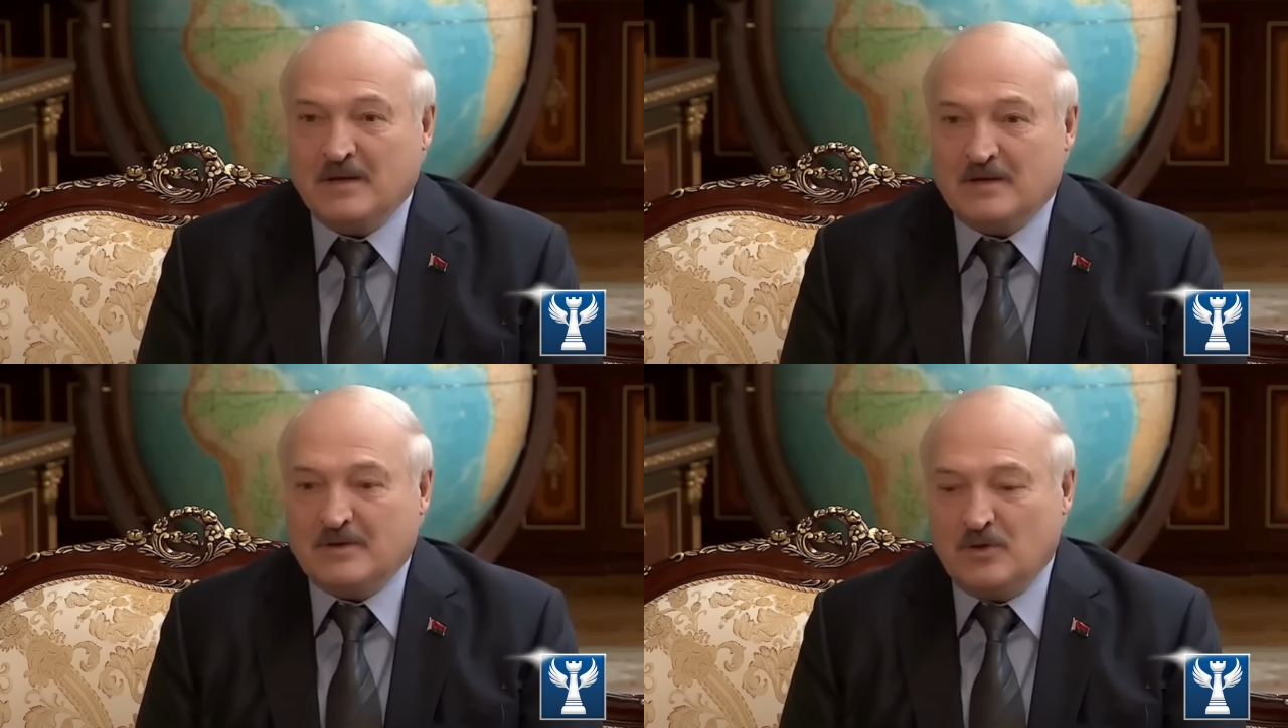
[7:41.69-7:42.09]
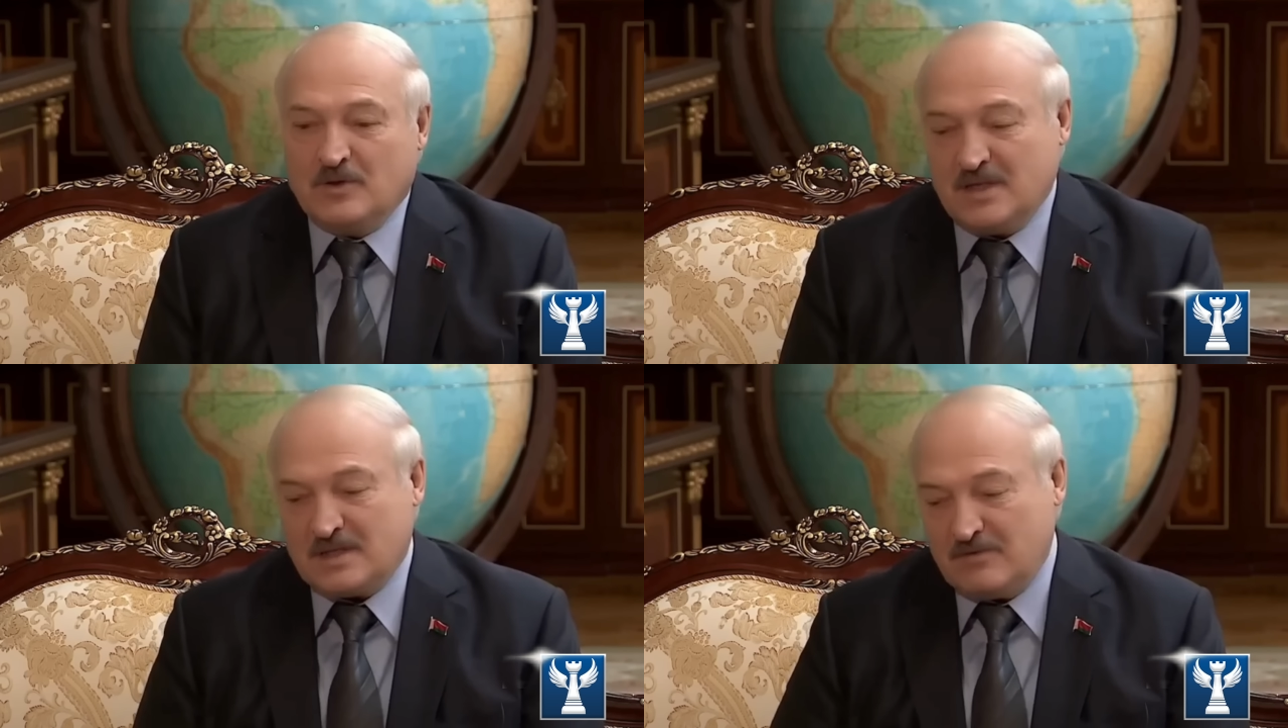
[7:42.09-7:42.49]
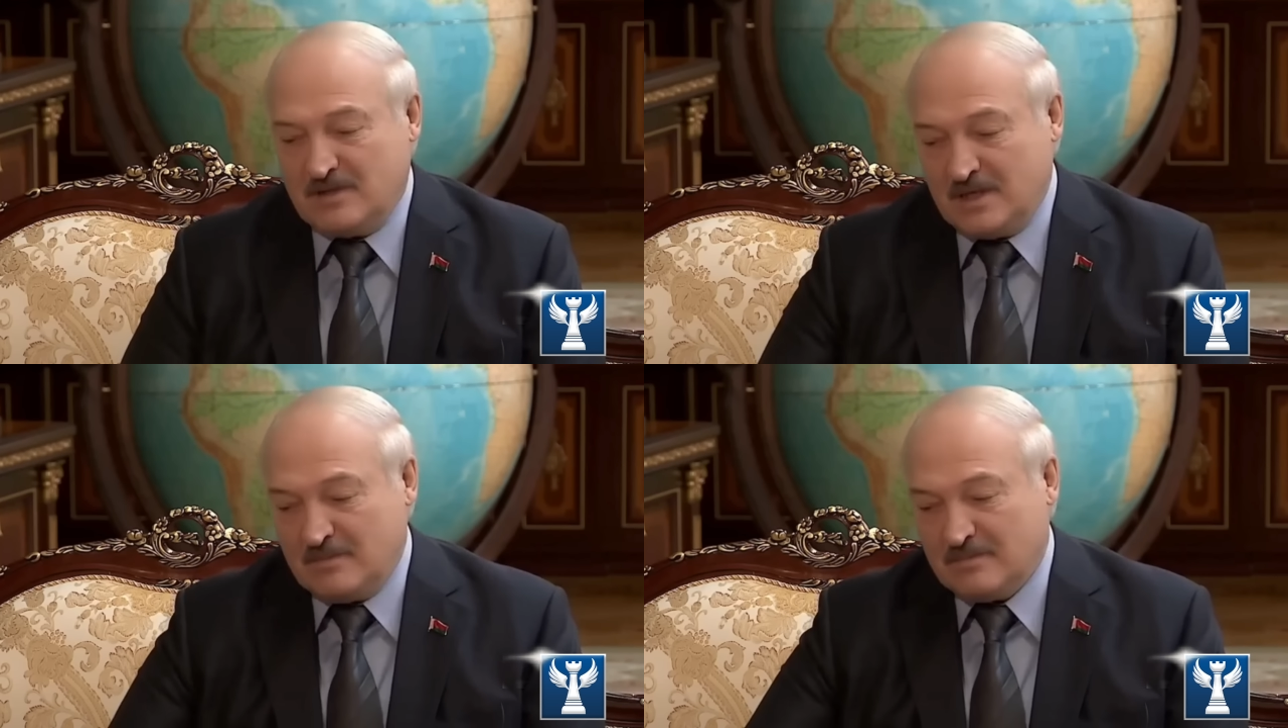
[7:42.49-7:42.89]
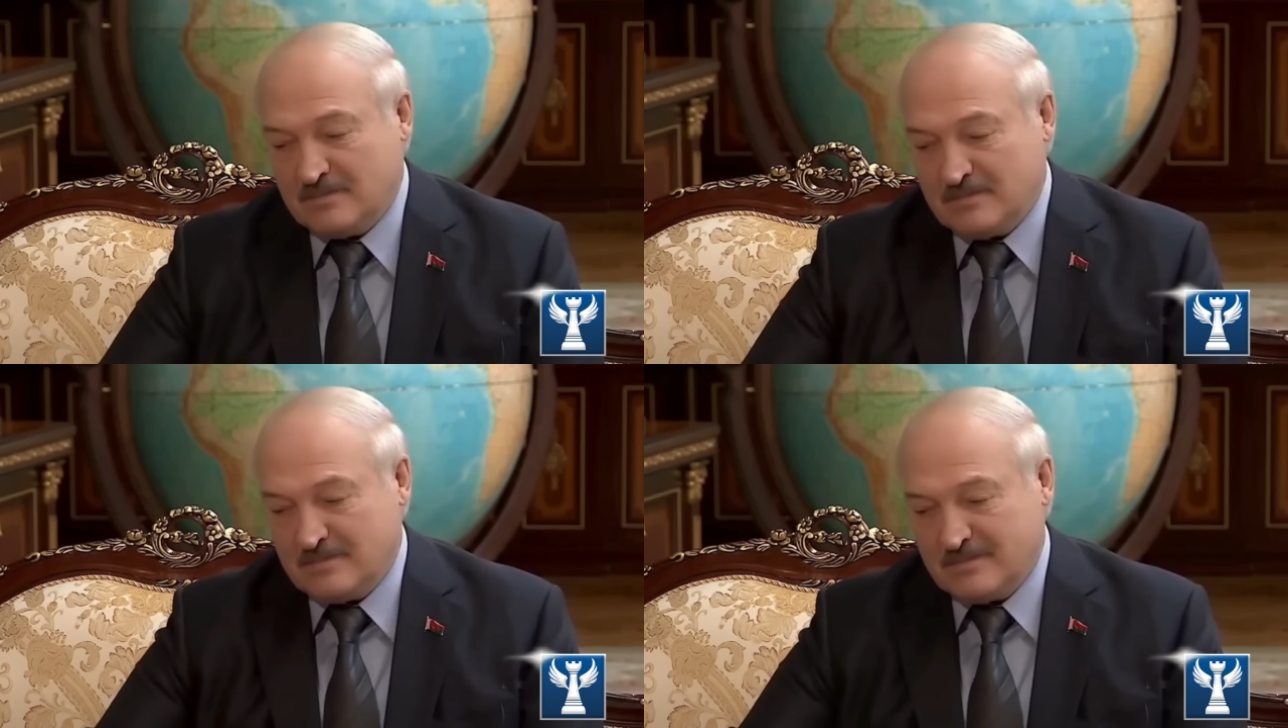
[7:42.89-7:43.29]
đã ra lệnh điều tra
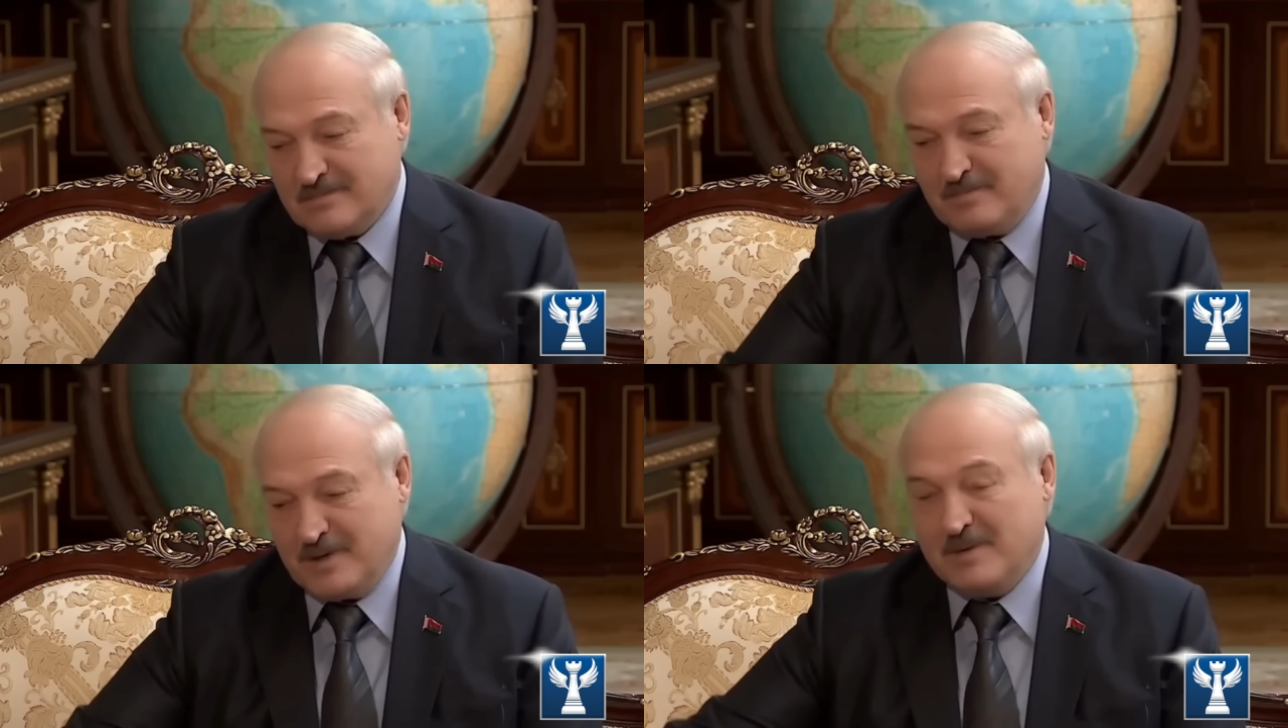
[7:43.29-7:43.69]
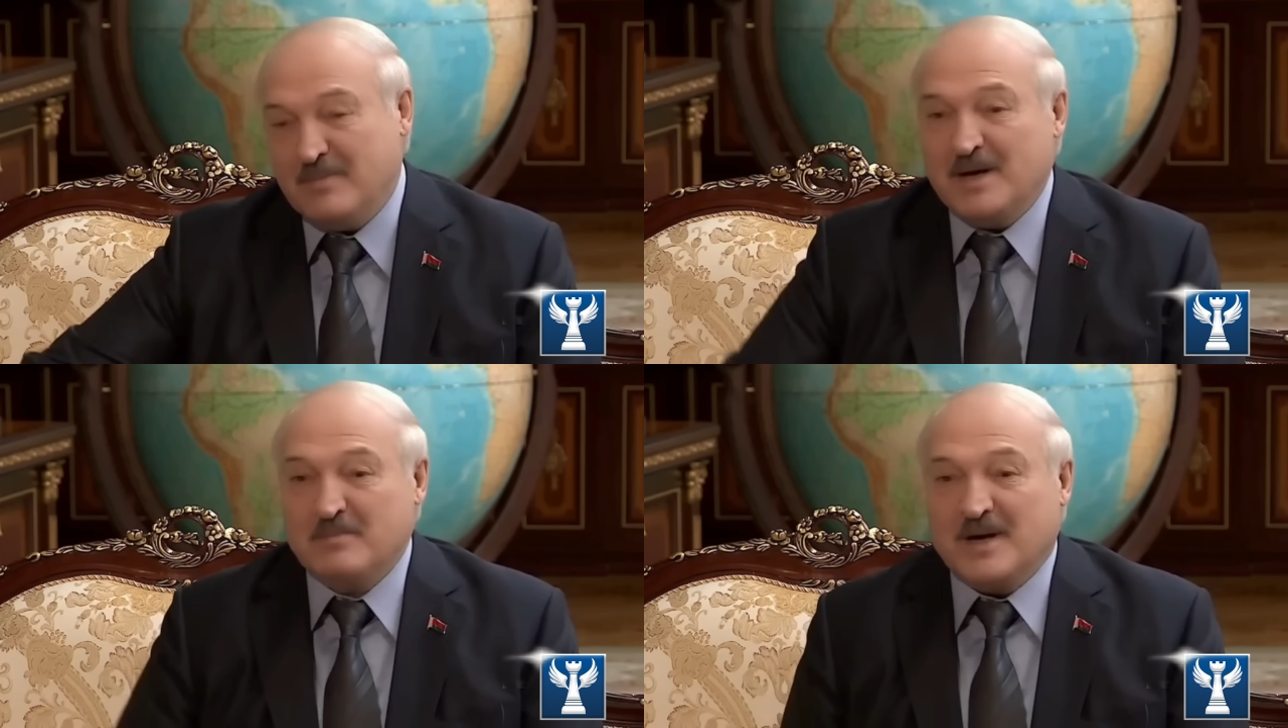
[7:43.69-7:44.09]
nguyên nhân dẫn đến việc